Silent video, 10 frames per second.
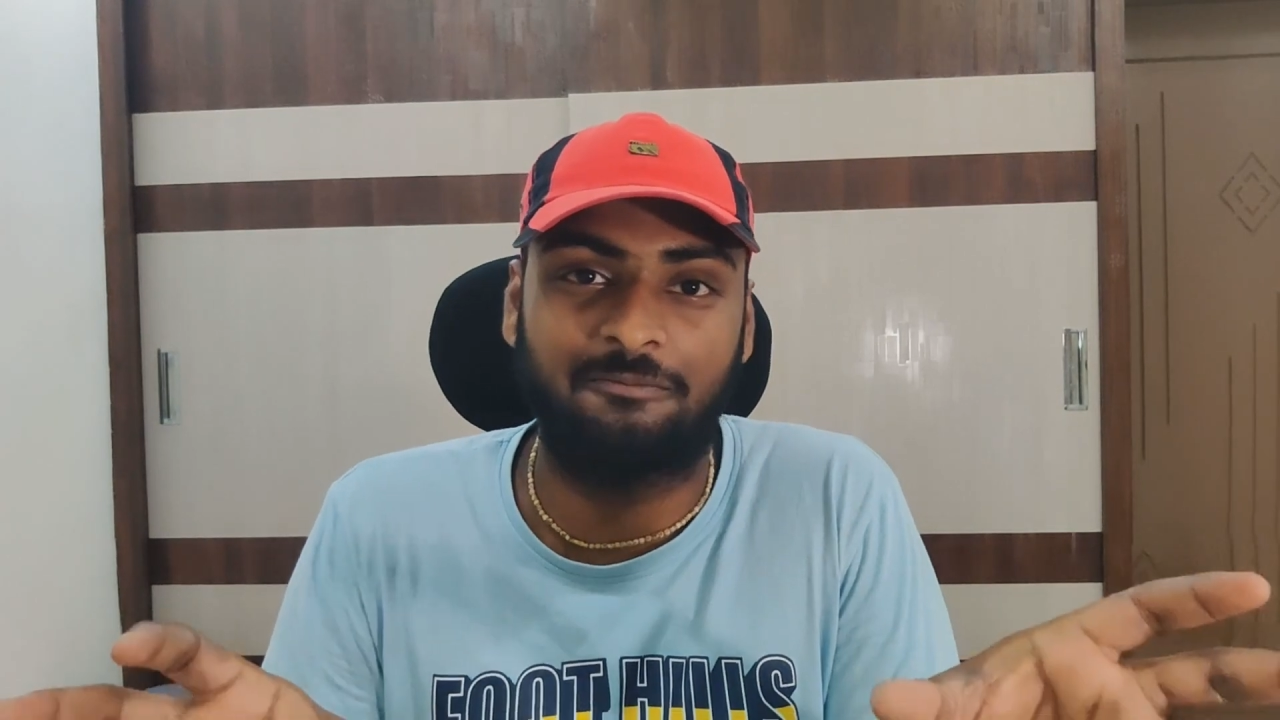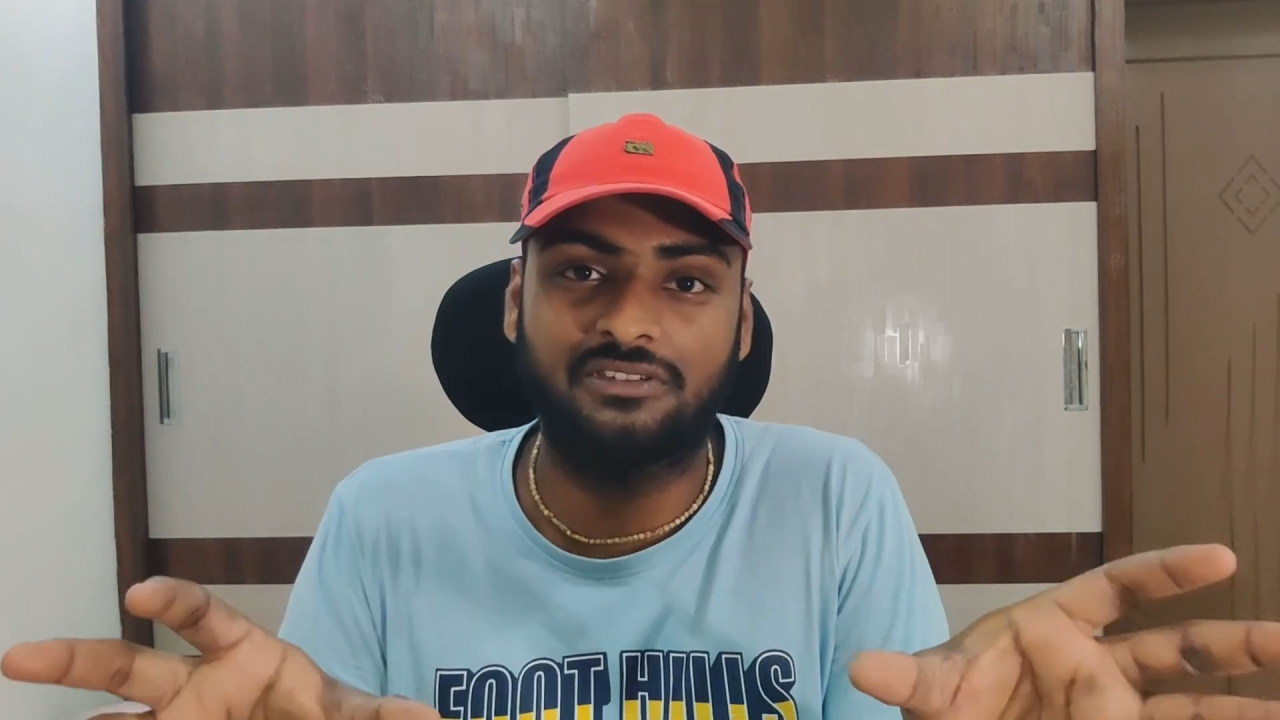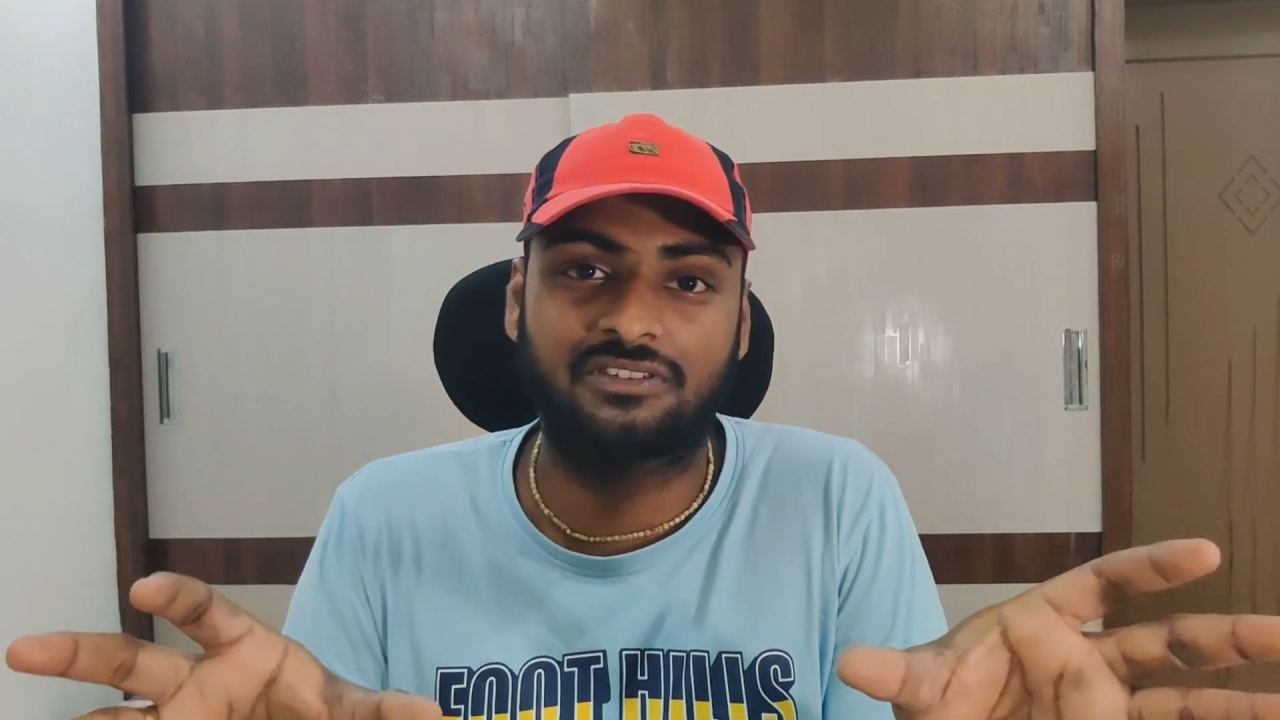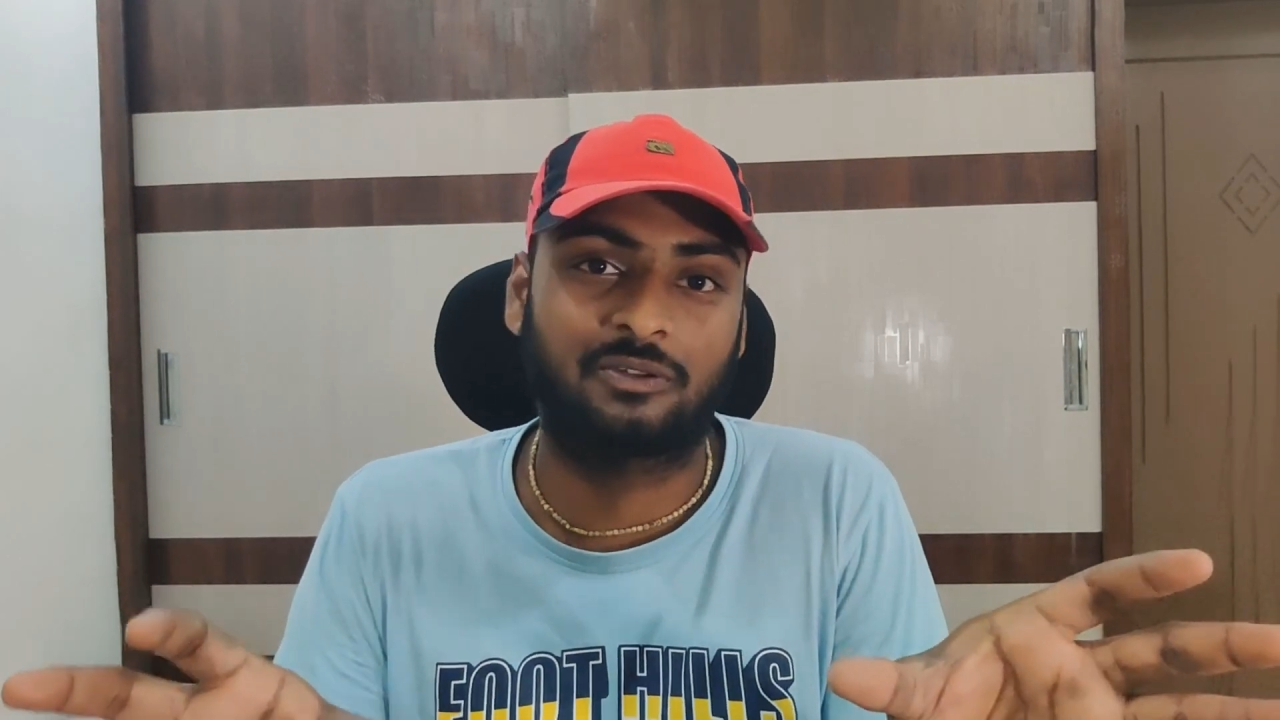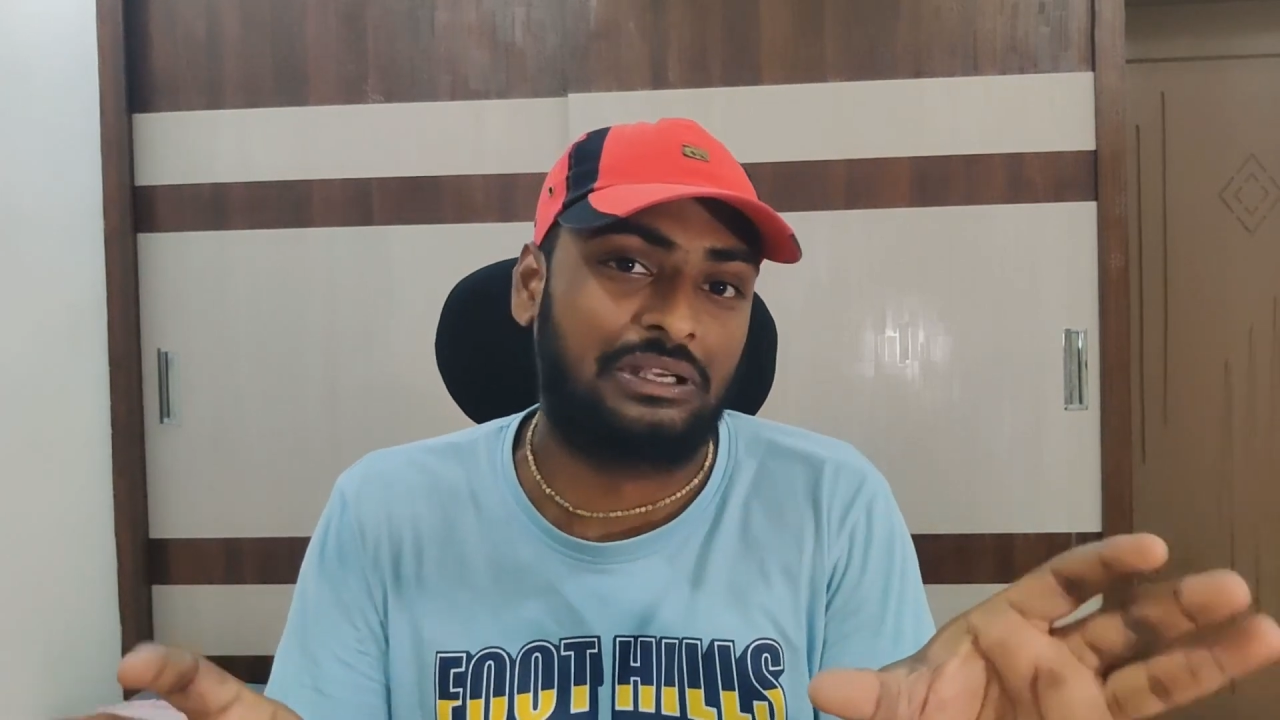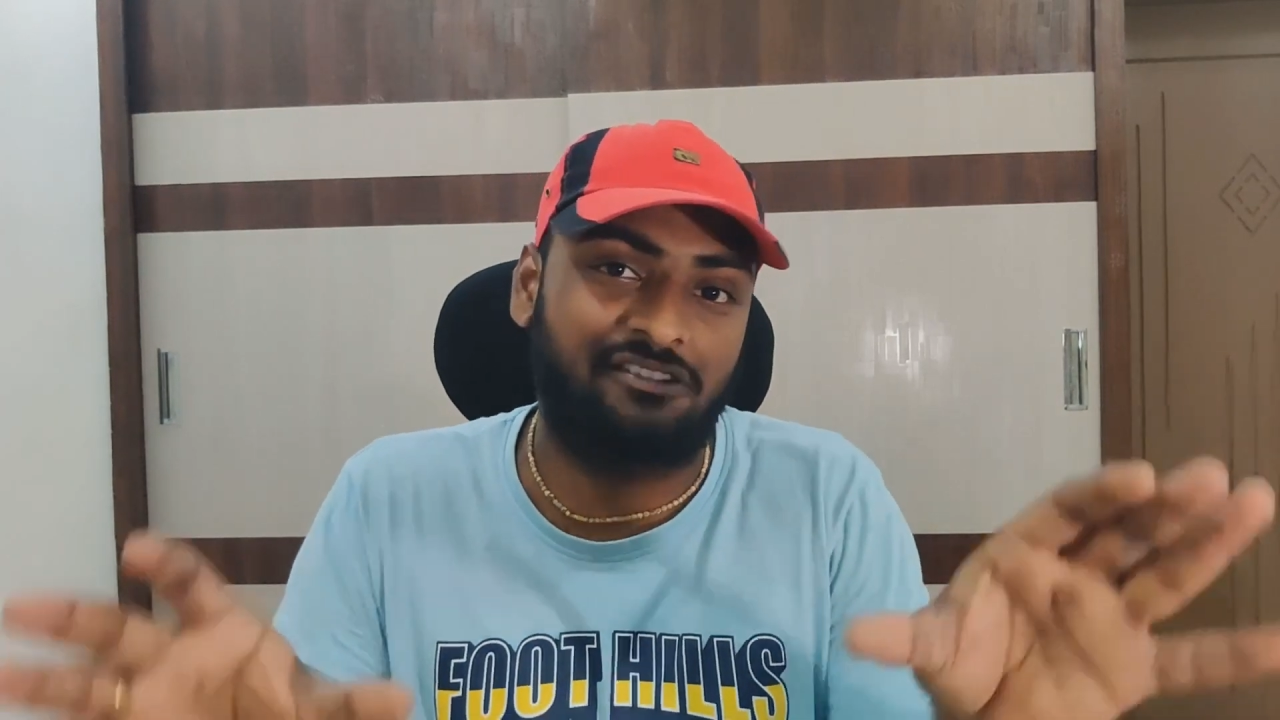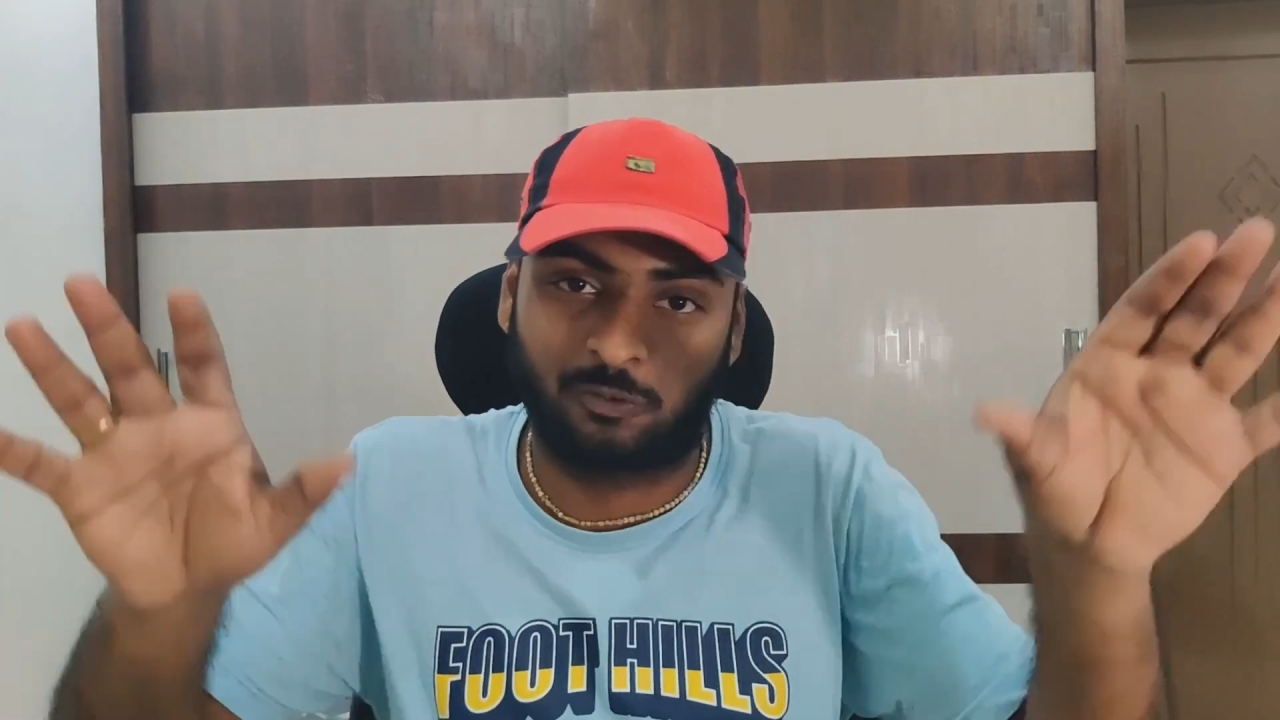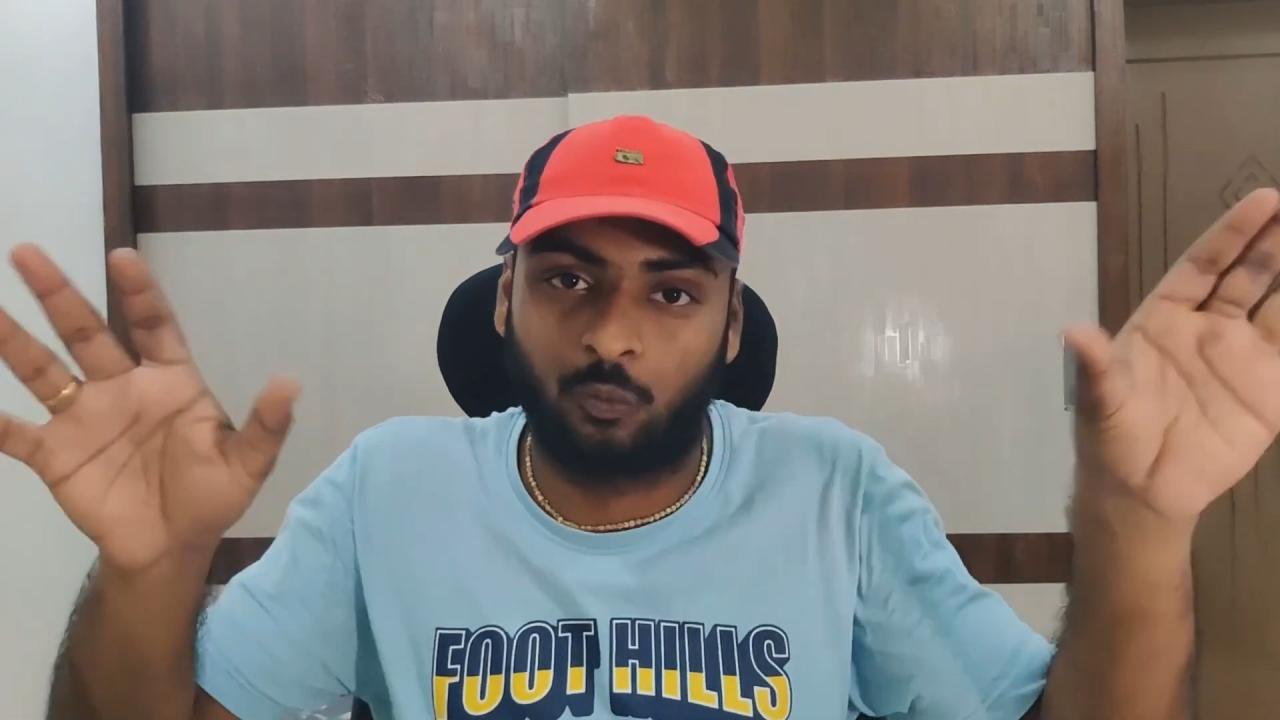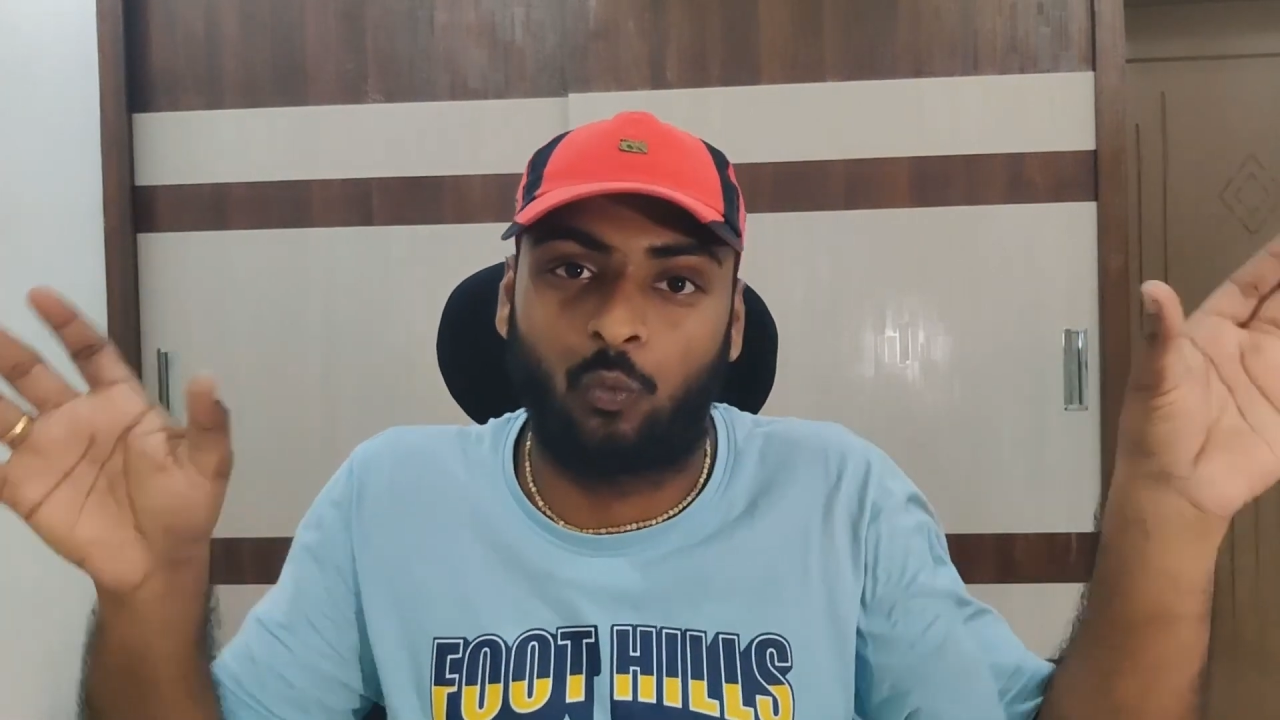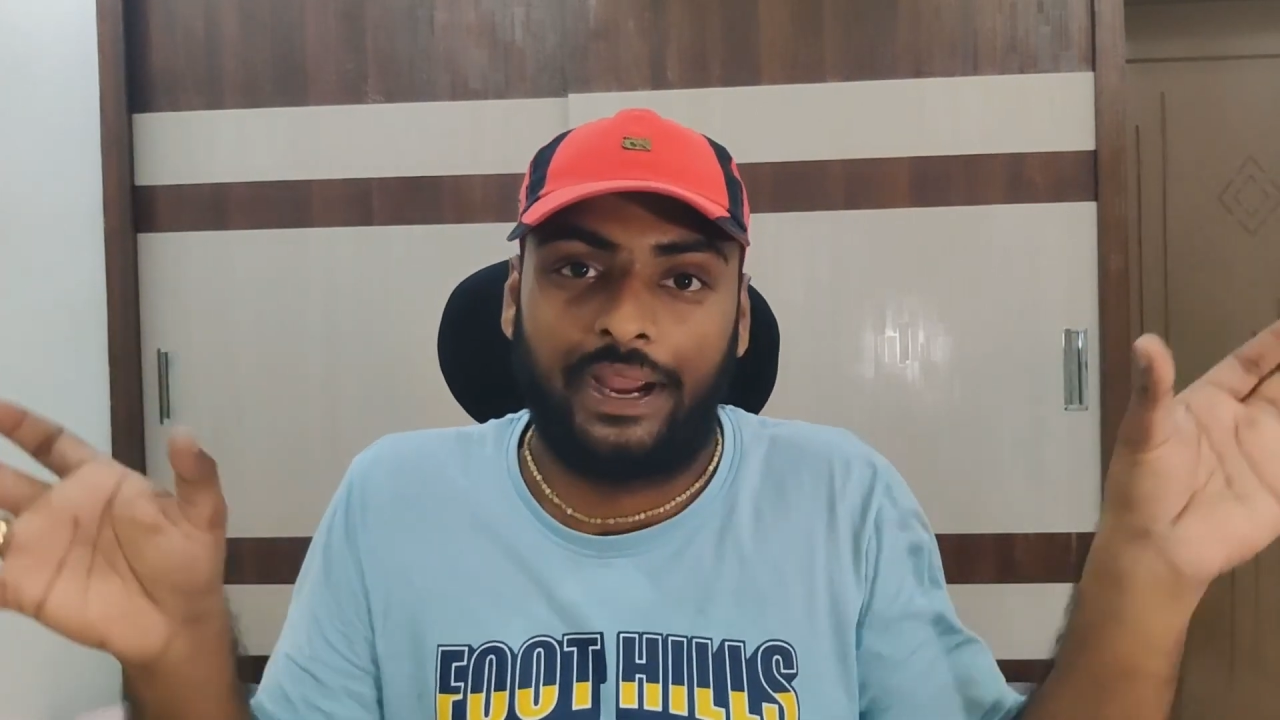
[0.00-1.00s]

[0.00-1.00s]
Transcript: అనిపించదు ఇట్స్